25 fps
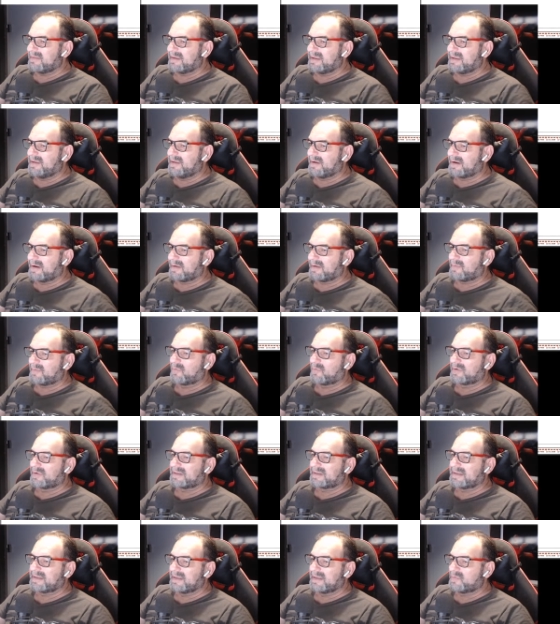aqui, ó,
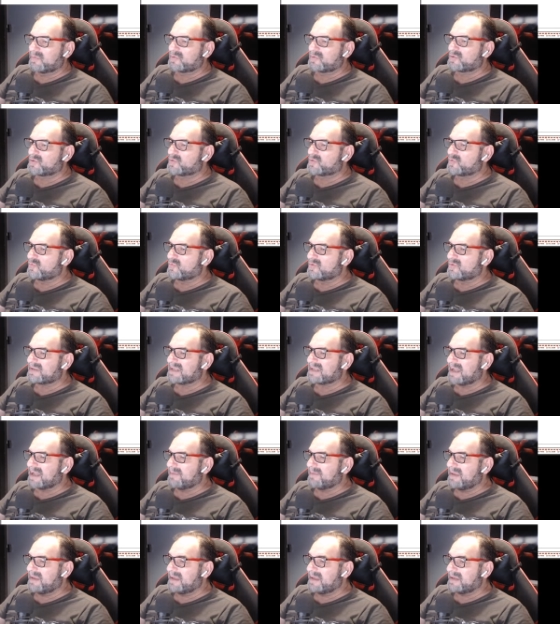cortando
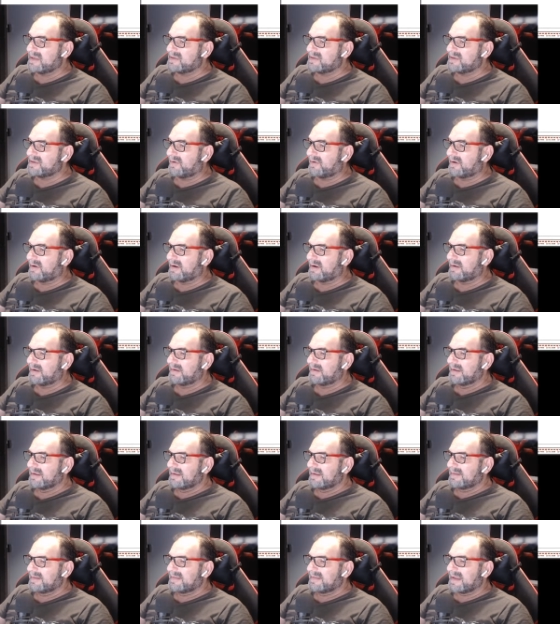justamente, ó,
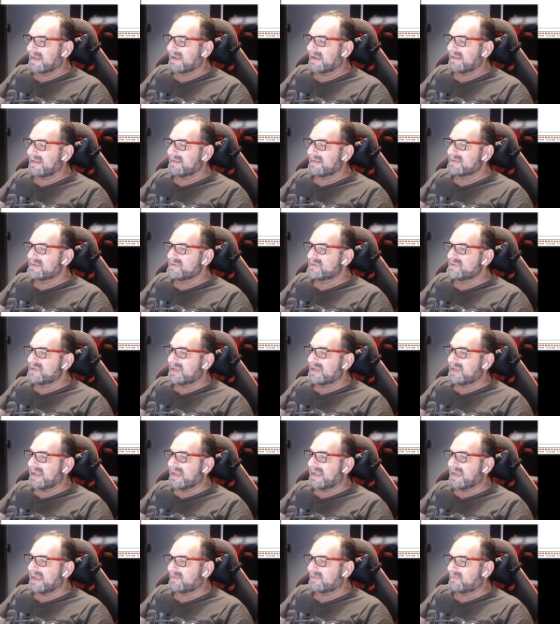tá?
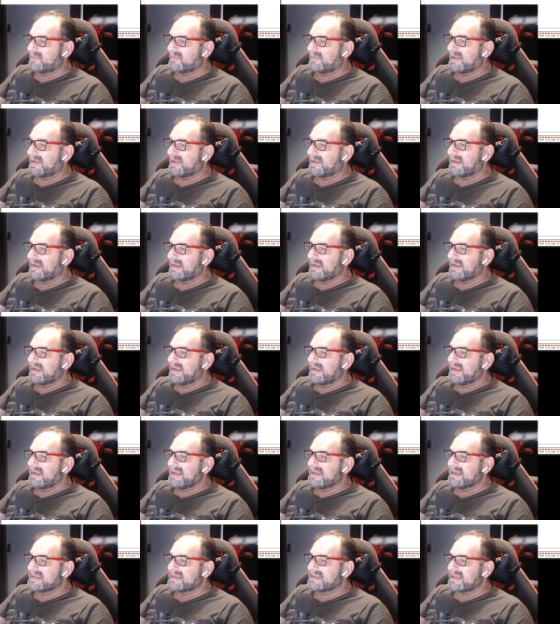Direto, né?
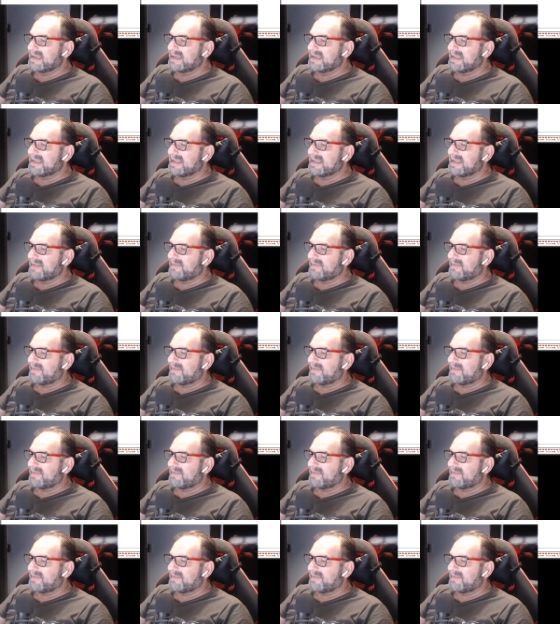E em seguida ele vai